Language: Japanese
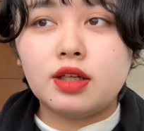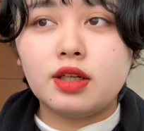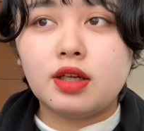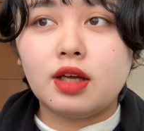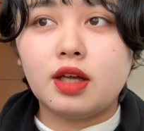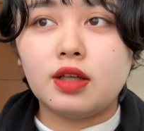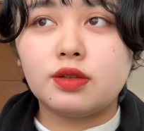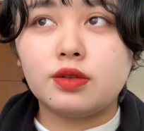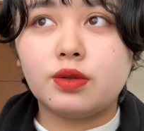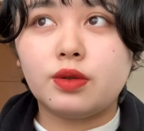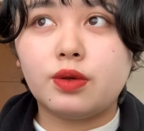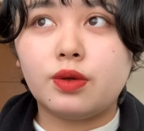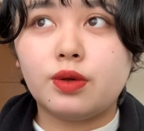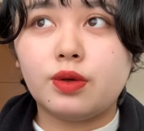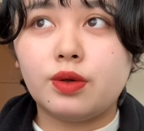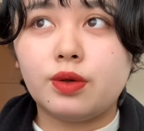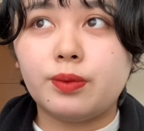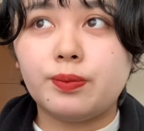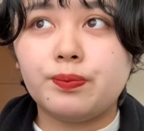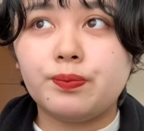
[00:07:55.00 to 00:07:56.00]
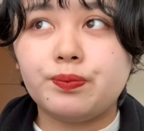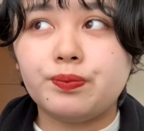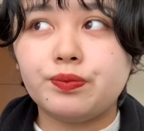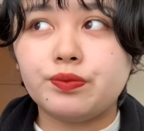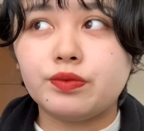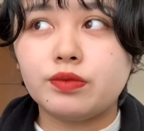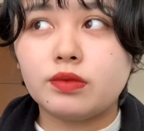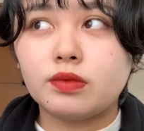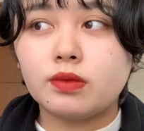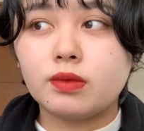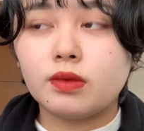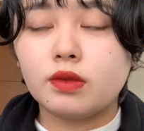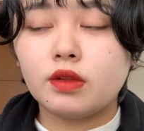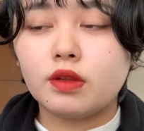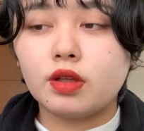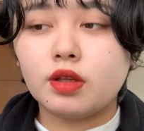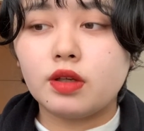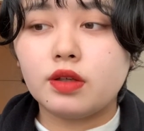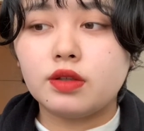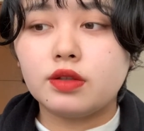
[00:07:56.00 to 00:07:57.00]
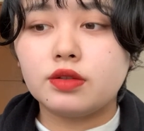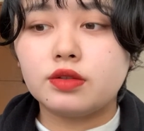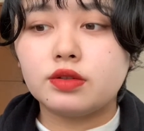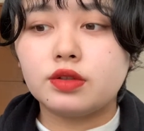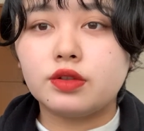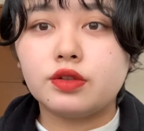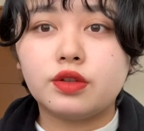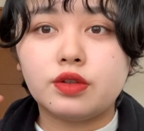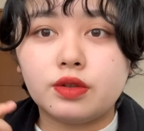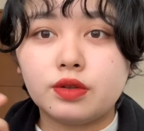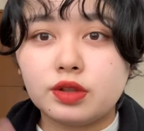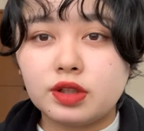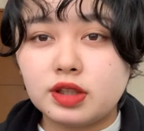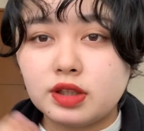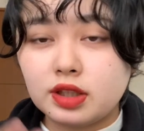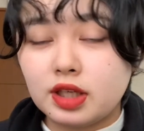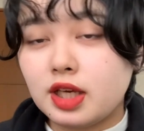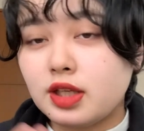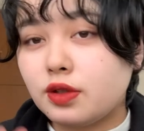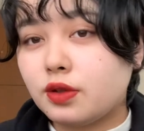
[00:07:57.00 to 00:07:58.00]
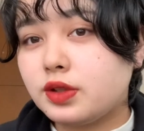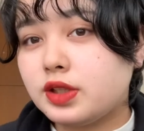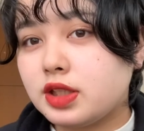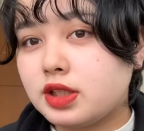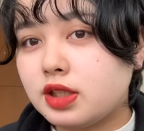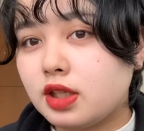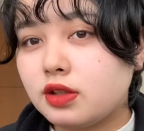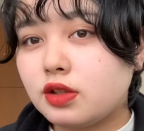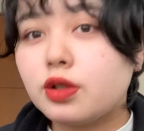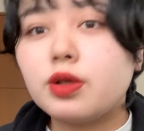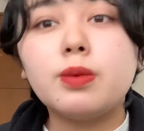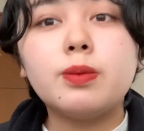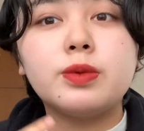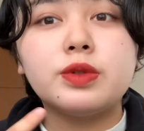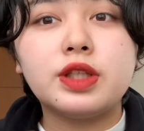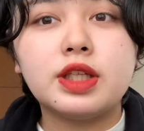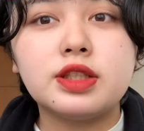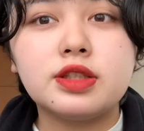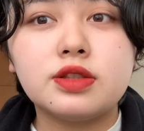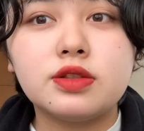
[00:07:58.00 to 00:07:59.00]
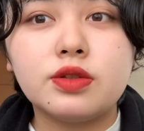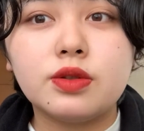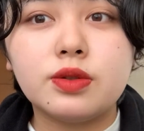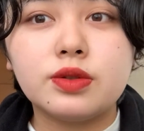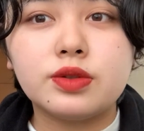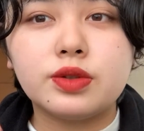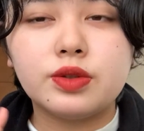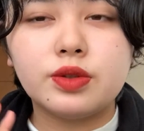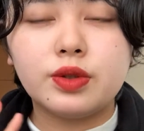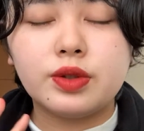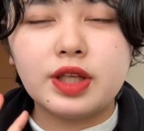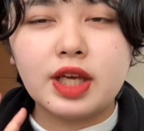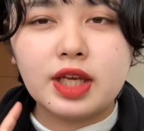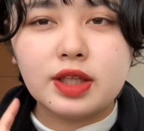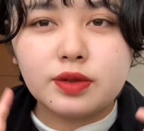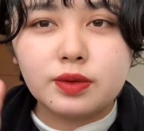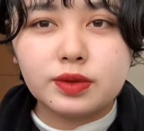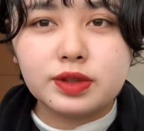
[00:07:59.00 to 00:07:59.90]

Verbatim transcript: あの、その、芸能人さんとかも出すとその芸能